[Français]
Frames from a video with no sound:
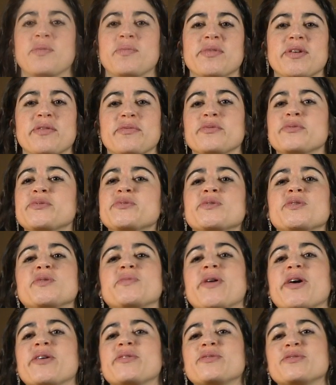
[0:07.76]
Bienvenue sur le
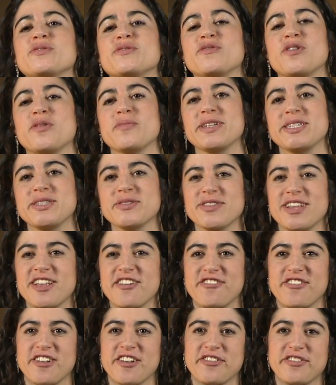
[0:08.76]
parcours de formation de la
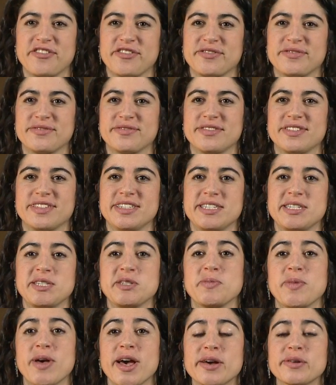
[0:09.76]
FEV.
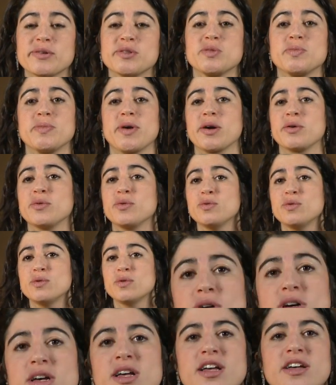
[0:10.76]
J'espère que ce
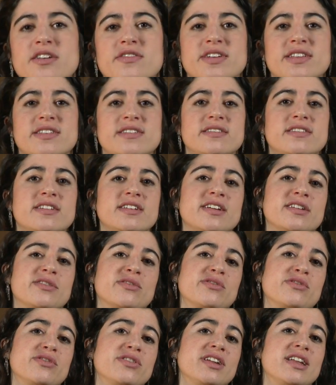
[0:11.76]
parcours va t'aider à
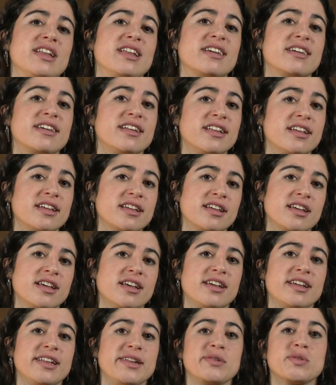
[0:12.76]
te donner les clés
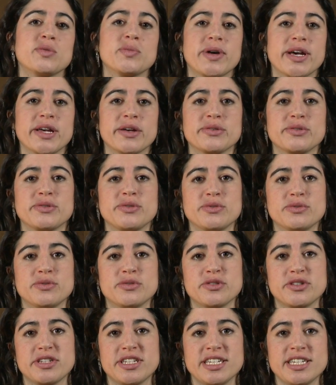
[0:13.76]
et les compréhensions
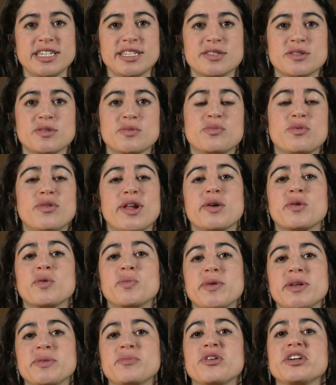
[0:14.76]
requises pour
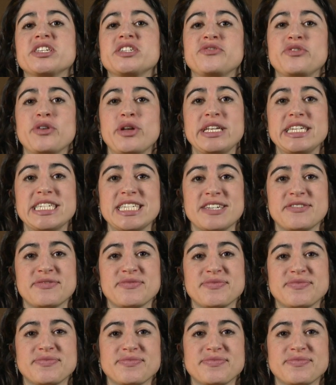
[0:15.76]
l'accompagnement individualisé.